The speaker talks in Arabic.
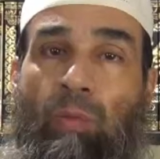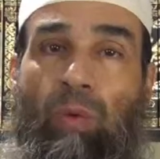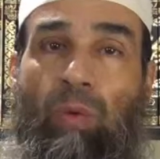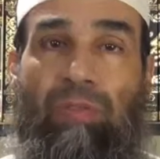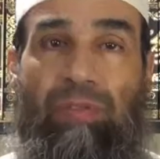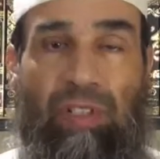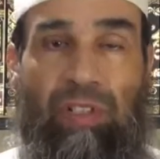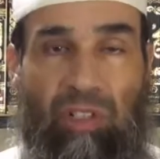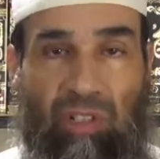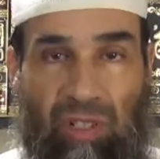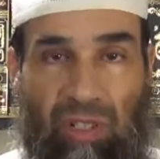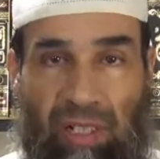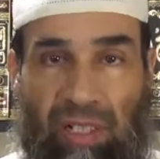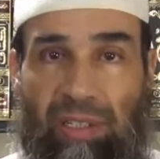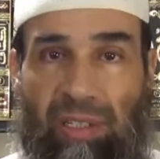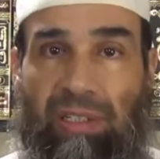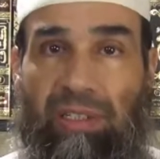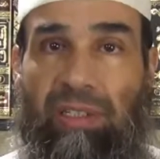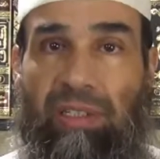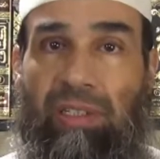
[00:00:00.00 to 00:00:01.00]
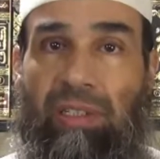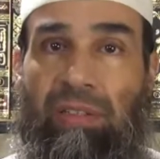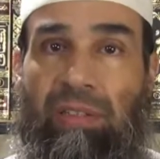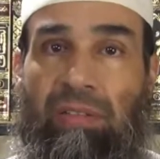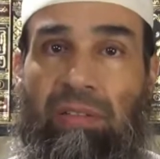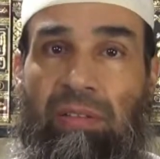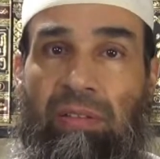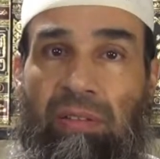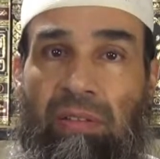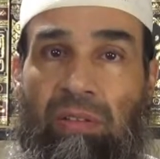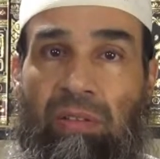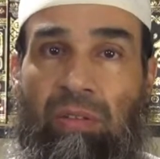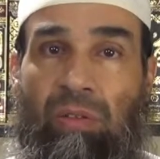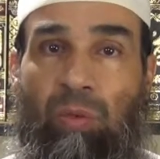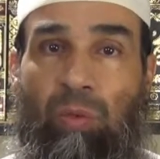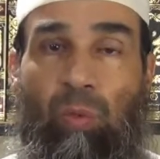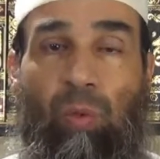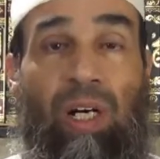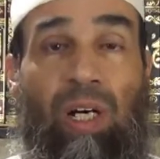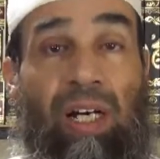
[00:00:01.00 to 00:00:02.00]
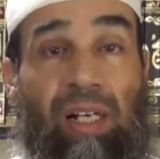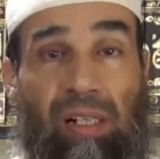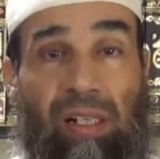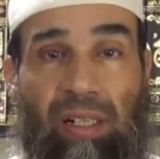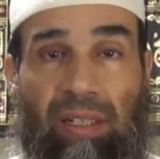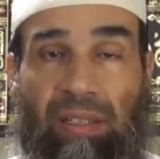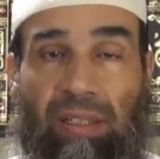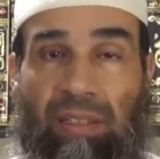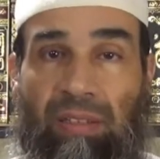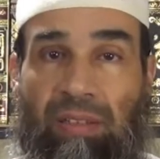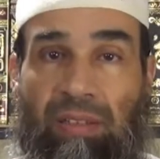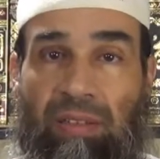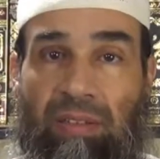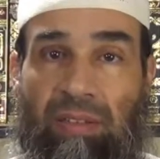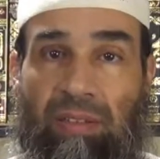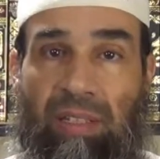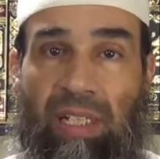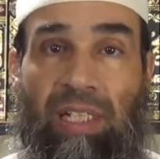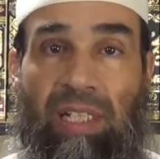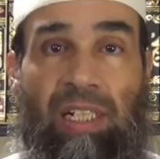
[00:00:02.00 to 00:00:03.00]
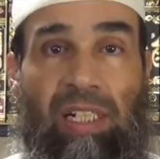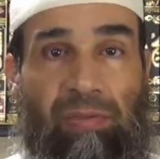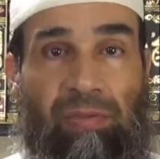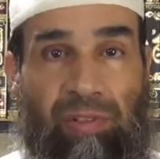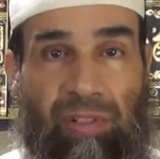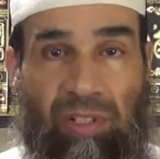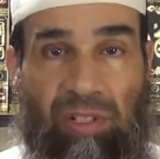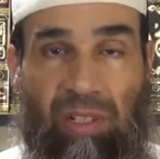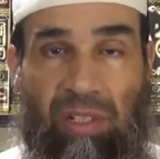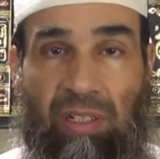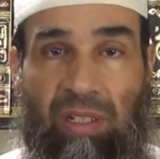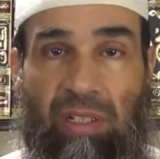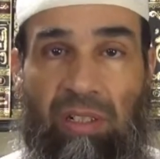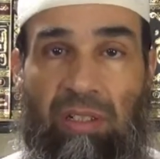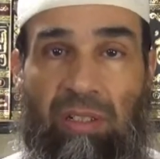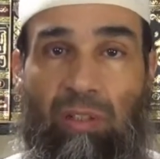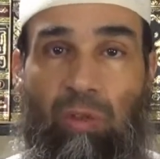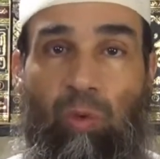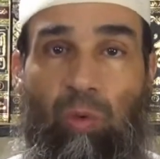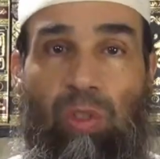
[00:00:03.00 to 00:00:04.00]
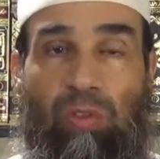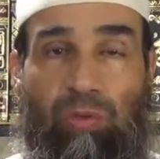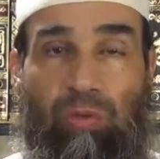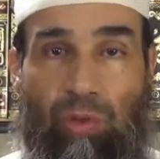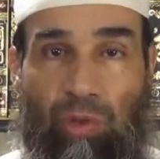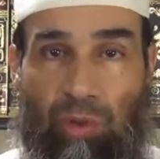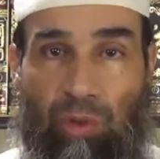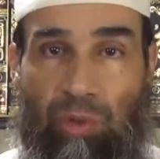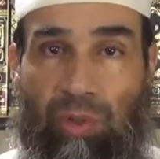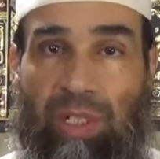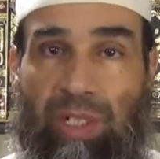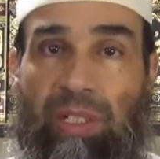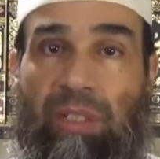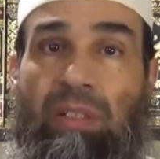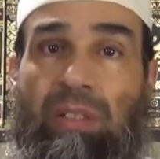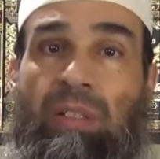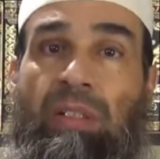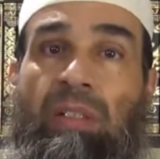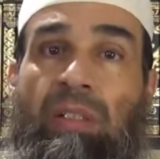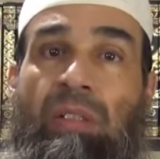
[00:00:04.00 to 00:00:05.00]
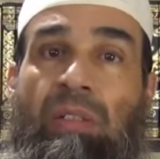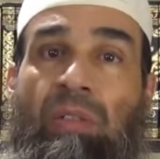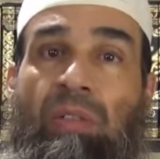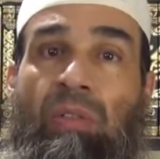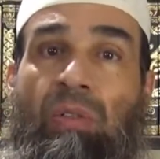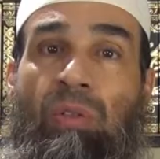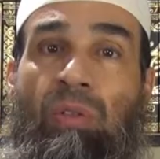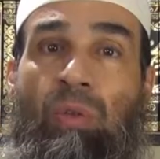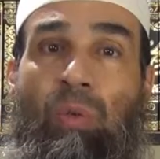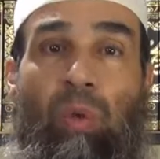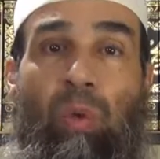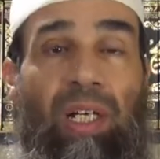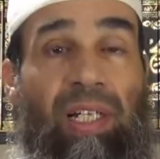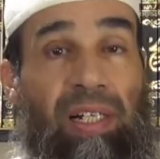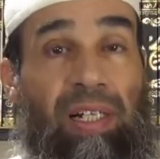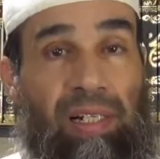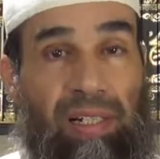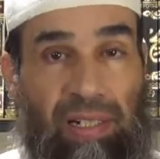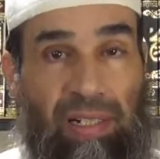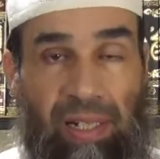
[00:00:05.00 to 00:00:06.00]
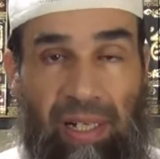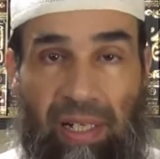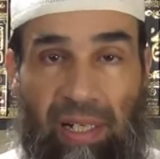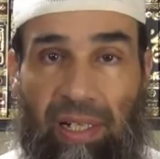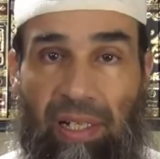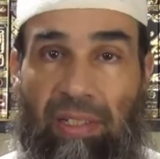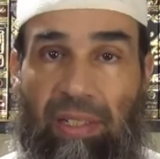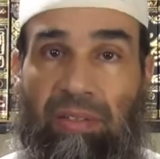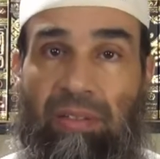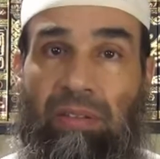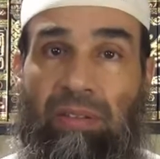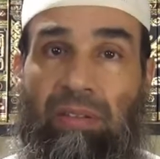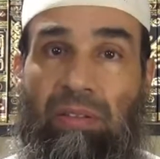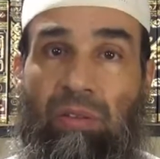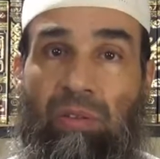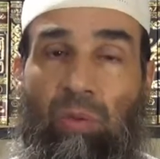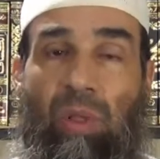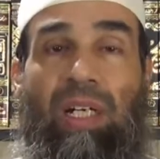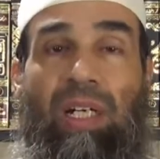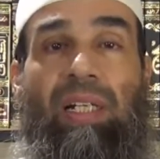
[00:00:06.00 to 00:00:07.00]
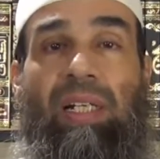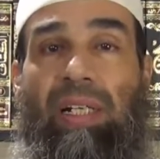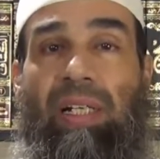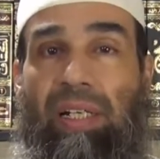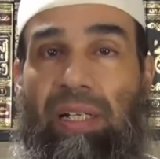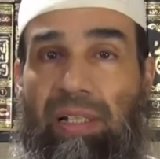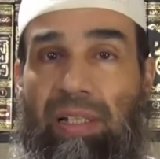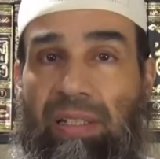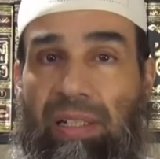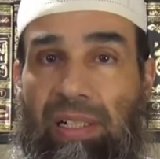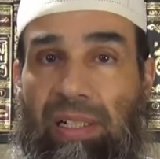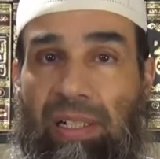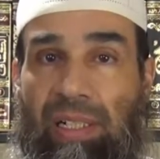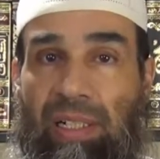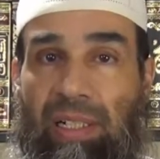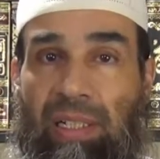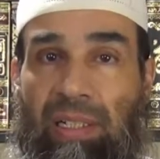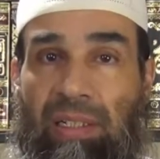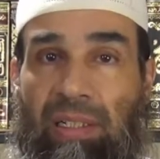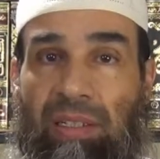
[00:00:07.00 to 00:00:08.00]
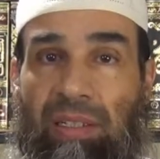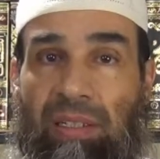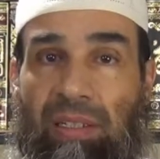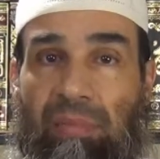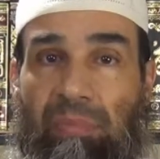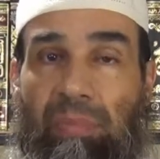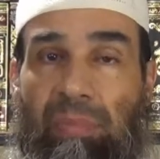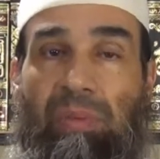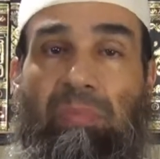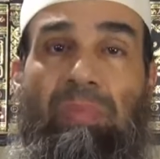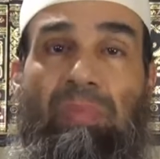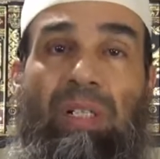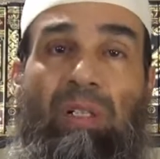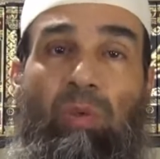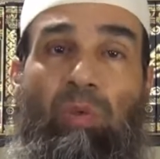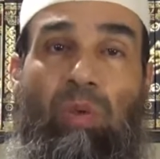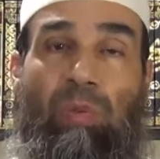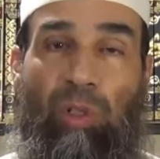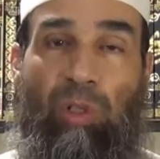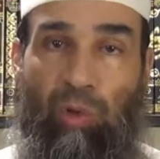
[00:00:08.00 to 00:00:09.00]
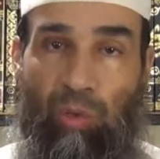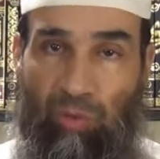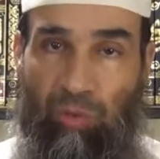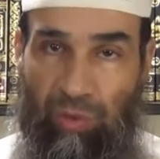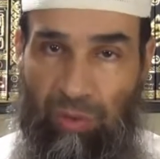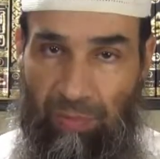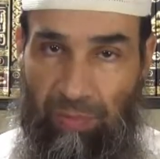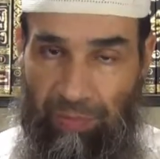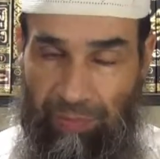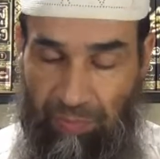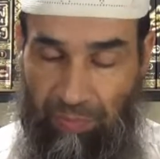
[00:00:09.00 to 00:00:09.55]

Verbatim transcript: وفي شرائعه وحرضت على الفسق والفجور وعلى الإلحاد وعلى غير ذلك مما هو معروف